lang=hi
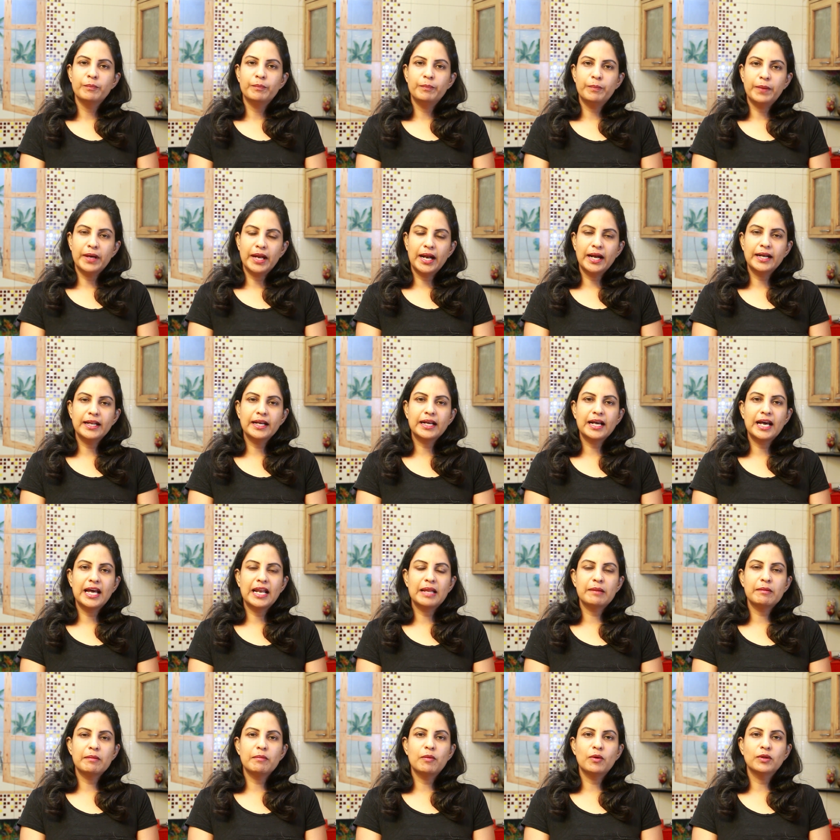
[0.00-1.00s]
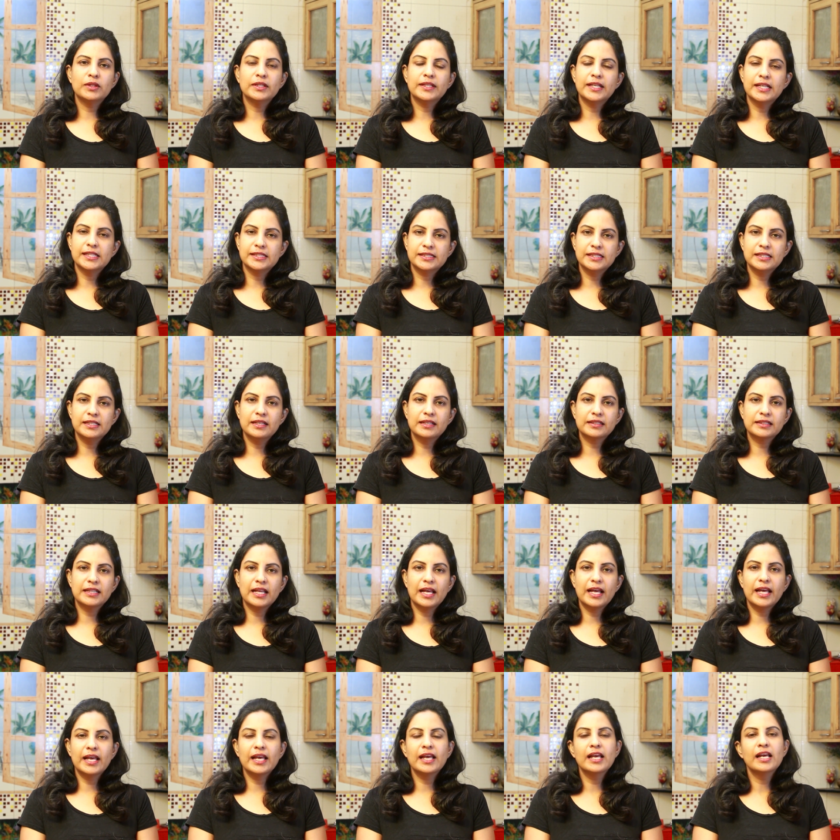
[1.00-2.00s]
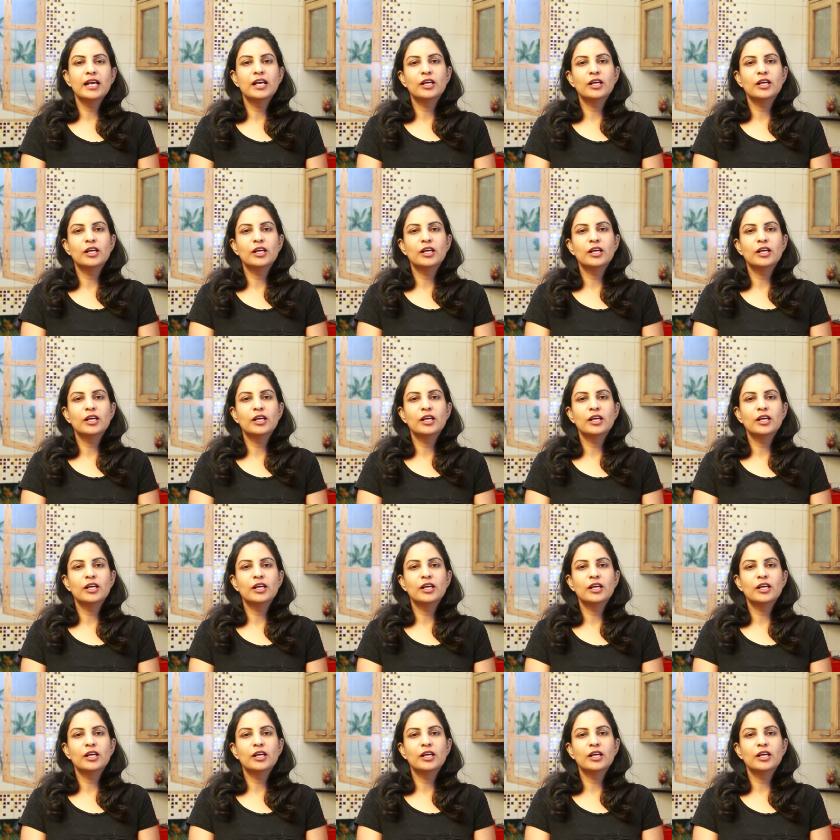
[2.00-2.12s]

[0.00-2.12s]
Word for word: पराठा खाने में बहुत ही टेस्टी लगता है